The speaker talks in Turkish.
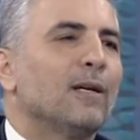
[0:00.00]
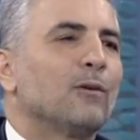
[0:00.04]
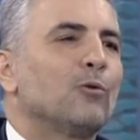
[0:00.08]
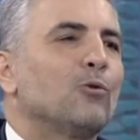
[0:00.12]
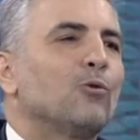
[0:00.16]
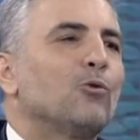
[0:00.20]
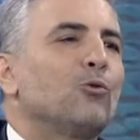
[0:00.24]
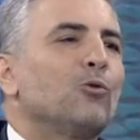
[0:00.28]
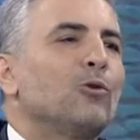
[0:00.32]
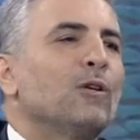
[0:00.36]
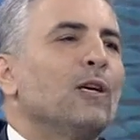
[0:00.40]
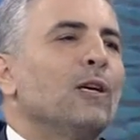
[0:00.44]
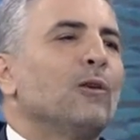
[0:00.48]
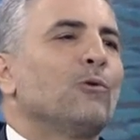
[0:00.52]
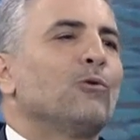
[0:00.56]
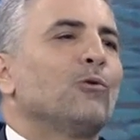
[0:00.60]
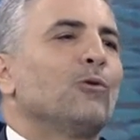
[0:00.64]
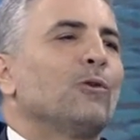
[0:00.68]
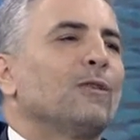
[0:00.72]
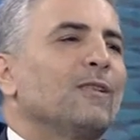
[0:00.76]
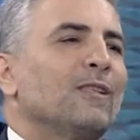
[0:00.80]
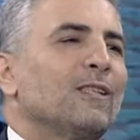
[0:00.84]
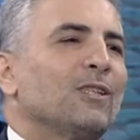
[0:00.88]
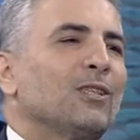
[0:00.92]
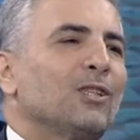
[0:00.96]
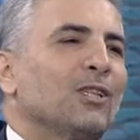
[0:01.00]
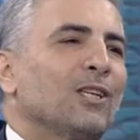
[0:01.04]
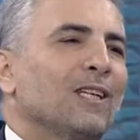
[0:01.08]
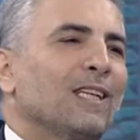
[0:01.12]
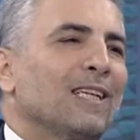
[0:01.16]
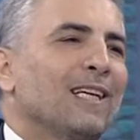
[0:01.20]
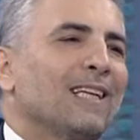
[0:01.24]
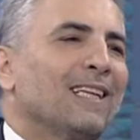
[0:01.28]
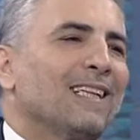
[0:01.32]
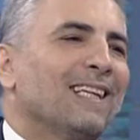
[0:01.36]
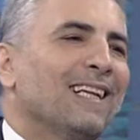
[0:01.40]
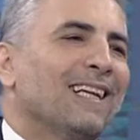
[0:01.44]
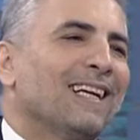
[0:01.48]
TÜSİAD üyesi
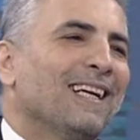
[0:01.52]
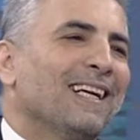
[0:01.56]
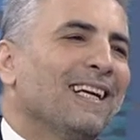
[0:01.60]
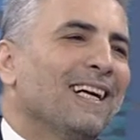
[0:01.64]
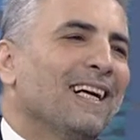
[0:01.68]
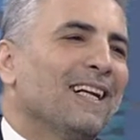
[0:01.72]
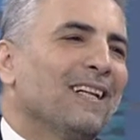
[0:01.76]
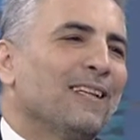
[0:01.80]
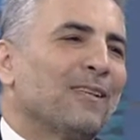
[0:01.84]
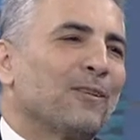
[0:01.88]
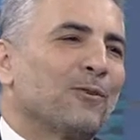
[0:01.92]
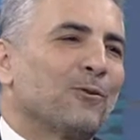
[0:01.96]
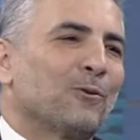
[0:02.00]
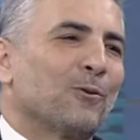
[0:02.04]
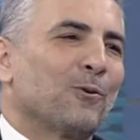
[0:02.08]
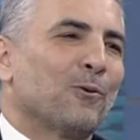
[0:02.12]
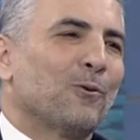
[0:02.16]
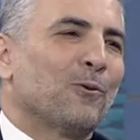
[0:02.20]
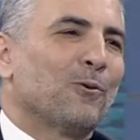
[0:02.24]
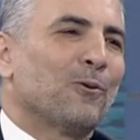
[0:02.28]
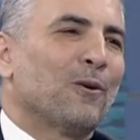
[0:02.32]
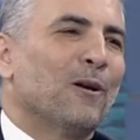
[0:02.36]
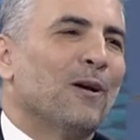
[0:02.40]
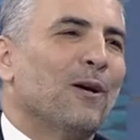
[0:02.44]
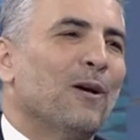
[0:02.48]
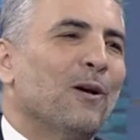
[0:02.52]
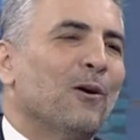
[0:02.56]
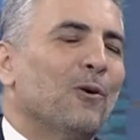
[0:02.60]
şirketlere geldi çoğu.